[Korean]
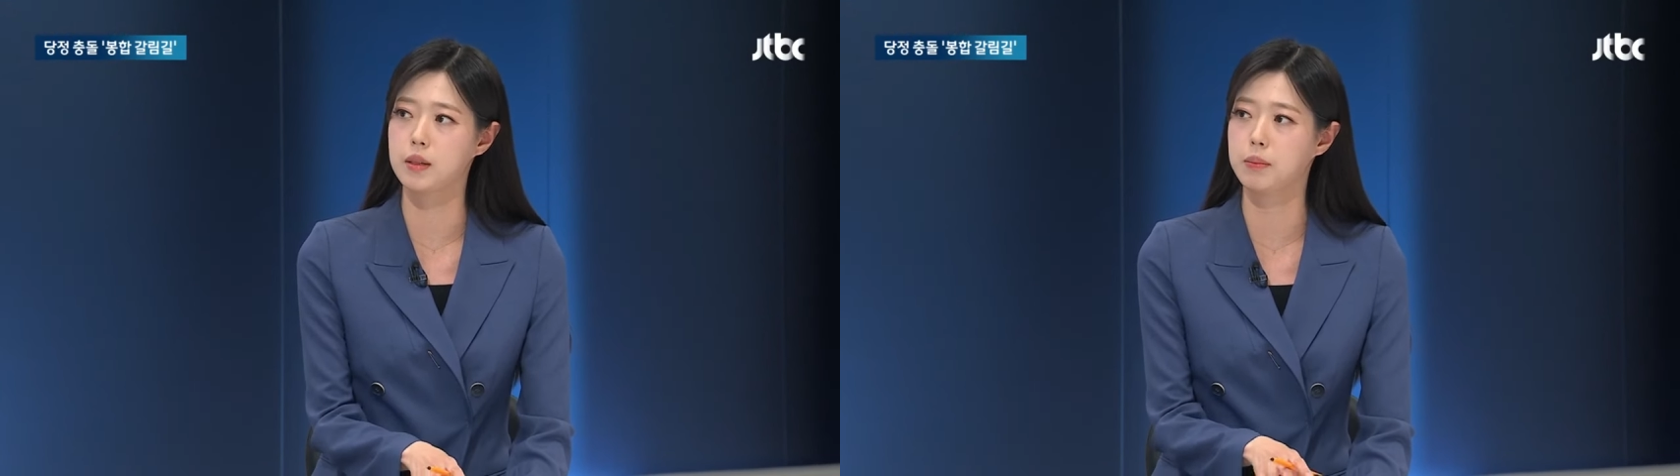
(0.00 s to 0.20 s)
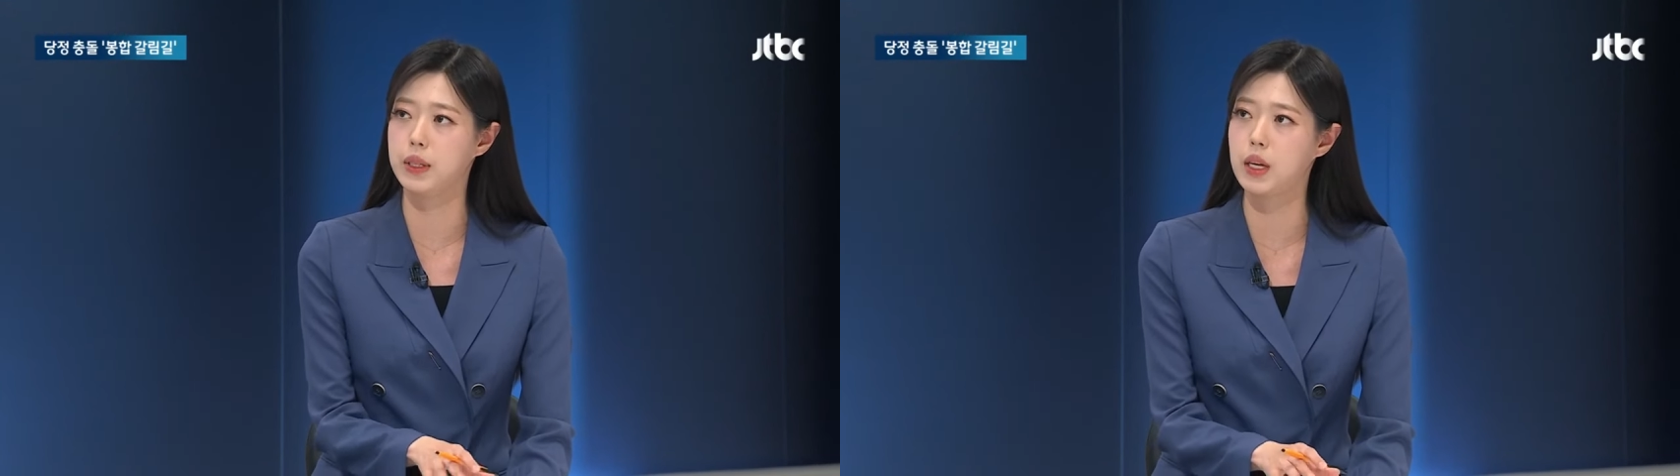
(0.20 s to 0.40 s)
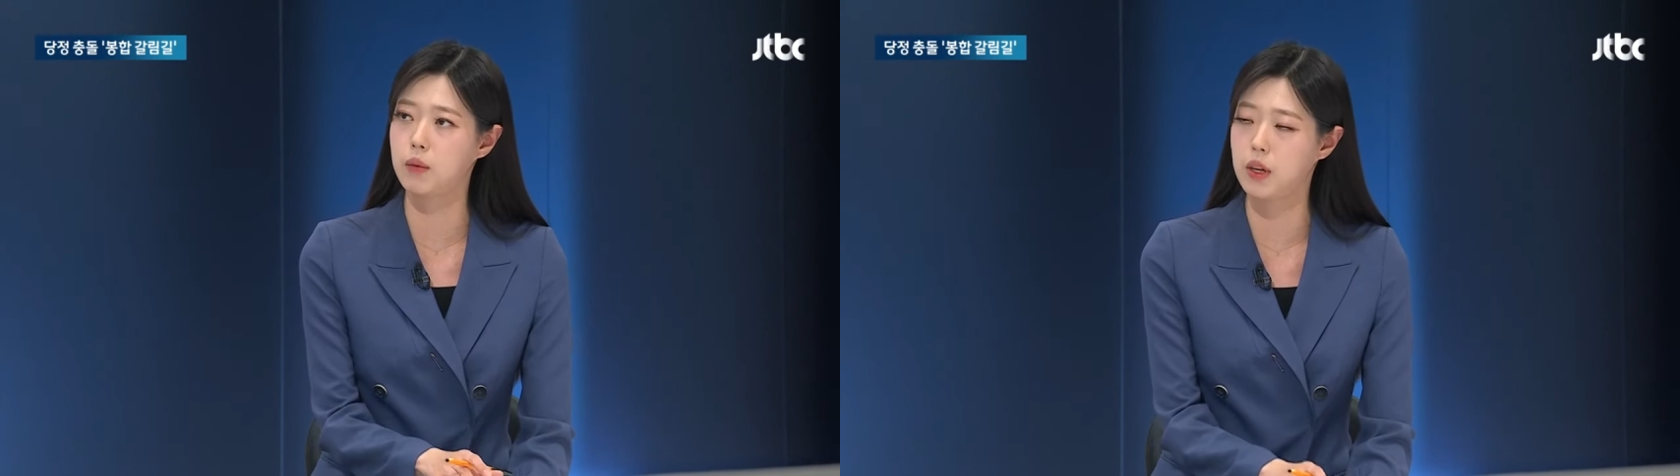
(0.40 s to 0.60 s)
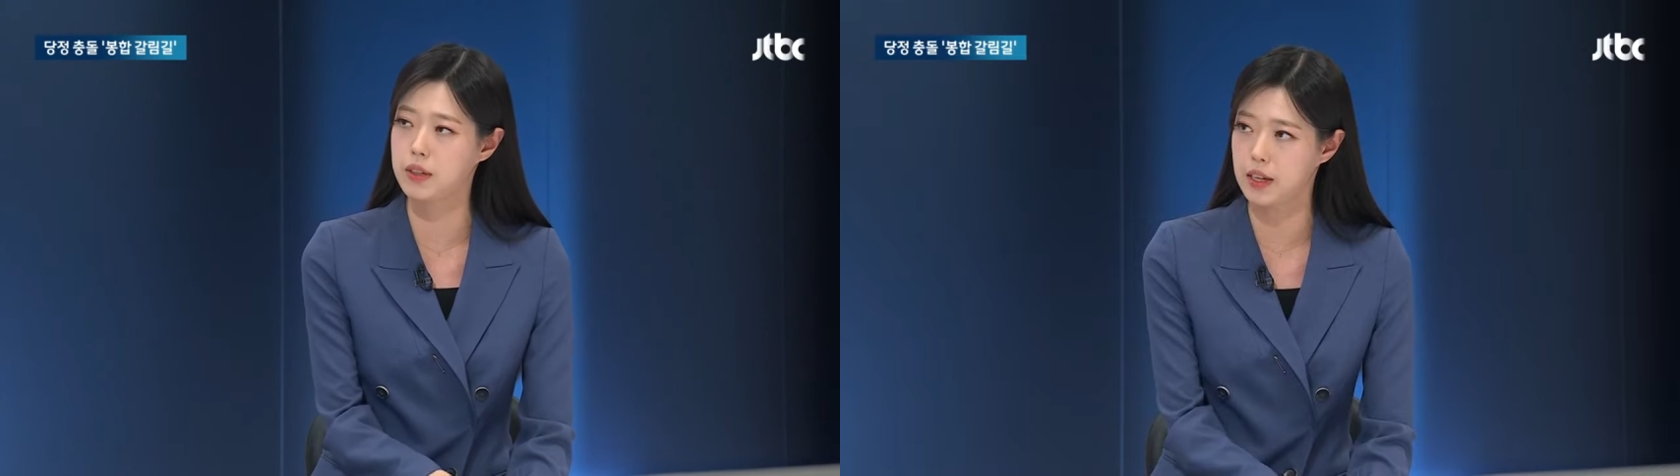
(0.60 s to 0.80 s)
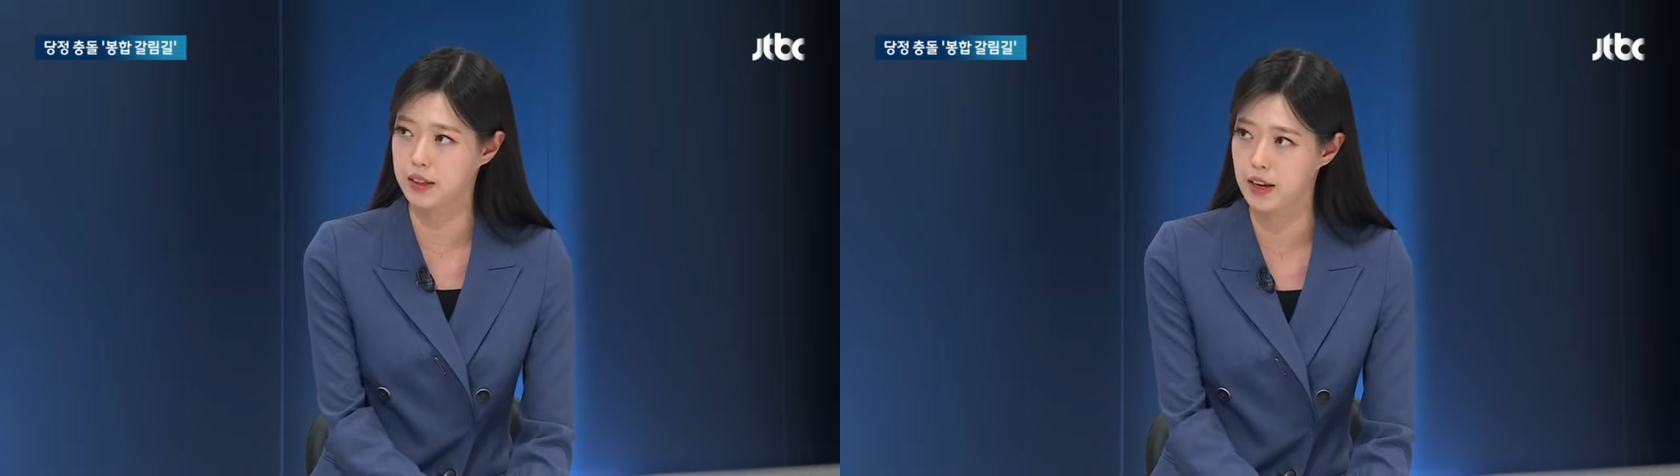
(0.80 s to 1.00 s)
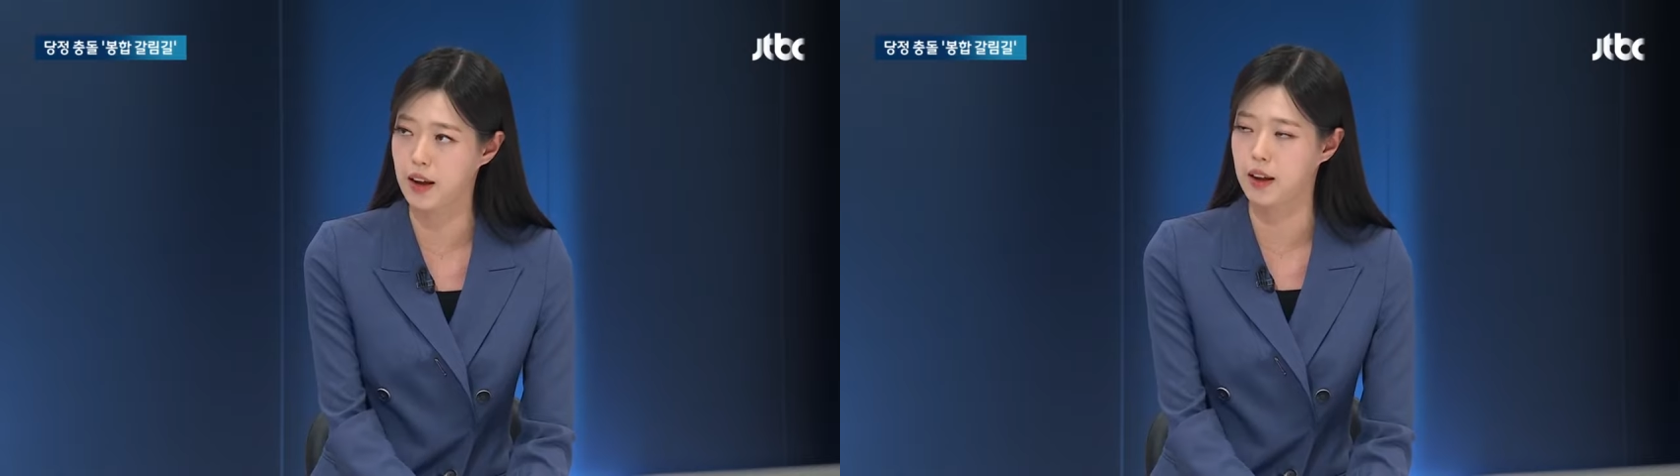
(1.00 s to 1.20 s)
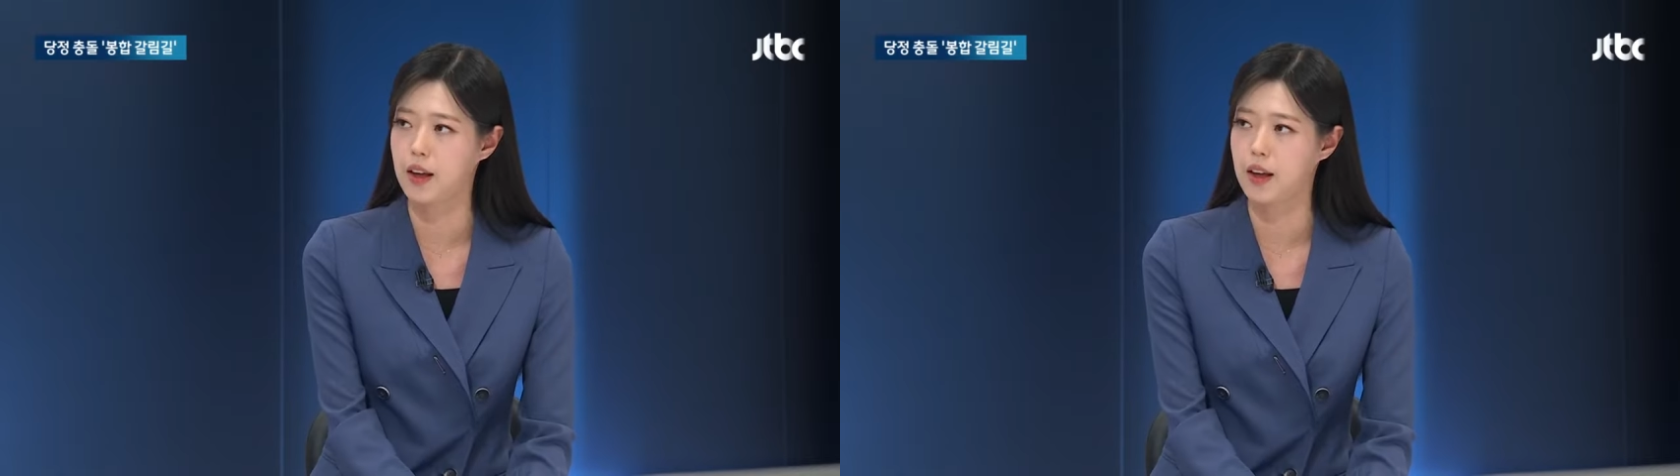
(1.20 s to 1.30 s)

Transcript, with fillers: 비대위원장이냐